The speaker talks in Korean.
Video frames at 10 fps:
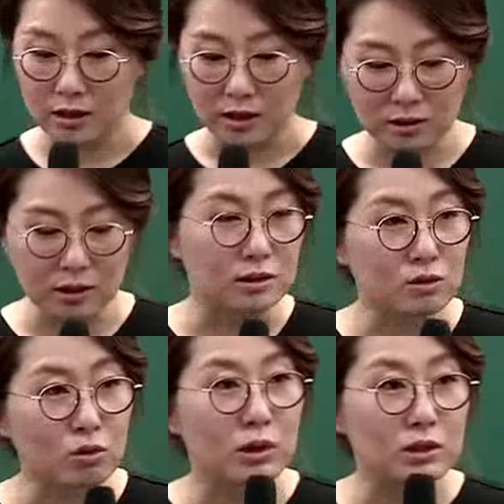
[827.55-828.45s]
아, 그냥
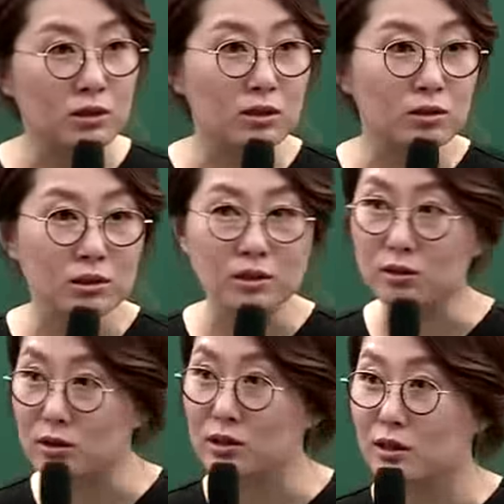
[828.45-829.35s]
애들이 공부하기 싫어하는 건데 이제
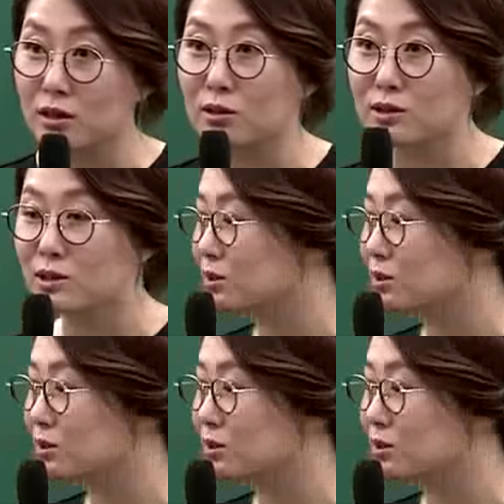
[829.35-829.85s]
그렇게 생각한 거지,